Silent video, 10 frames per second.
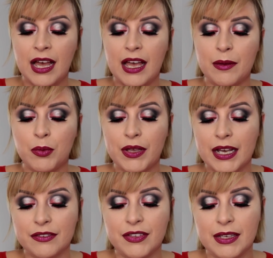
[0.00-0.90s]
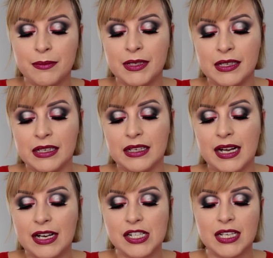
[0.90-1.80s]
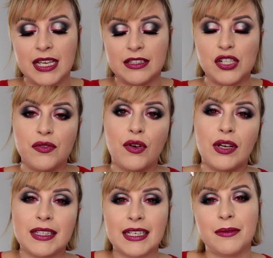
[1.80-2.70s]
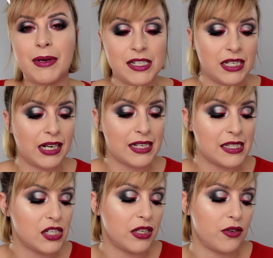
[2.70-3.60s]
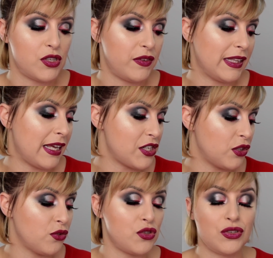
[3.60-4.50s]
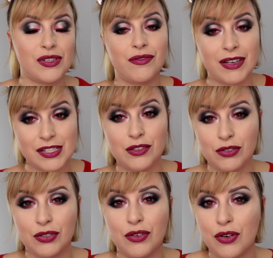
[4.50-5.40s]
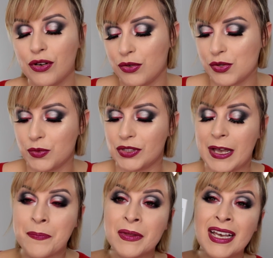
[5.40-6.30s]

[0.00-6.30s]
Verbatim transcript: e, bo jak wiemy, raczej ja też wolę takie bardziej klasyczne rozświetlacze dążące właśnie do tego koloru złota.